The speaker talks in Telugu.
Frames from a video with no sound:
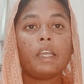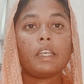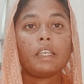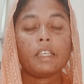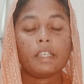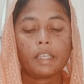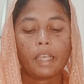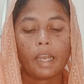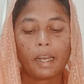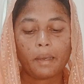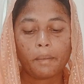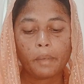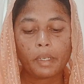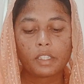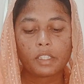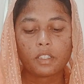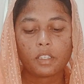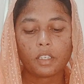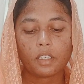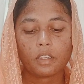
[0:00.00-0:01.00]
నీ ఎడమ
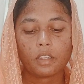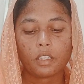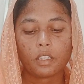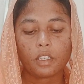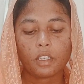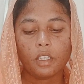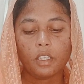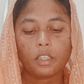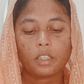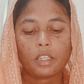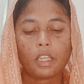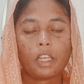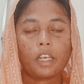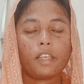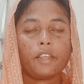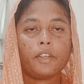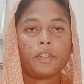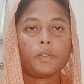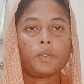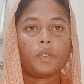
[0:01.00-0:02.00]
చేతికి
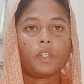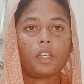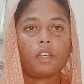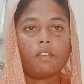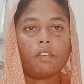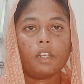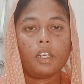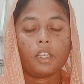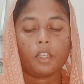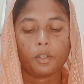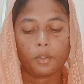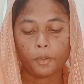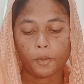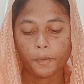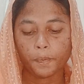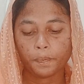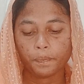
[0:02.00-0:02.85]
తెలియకుండా వలెను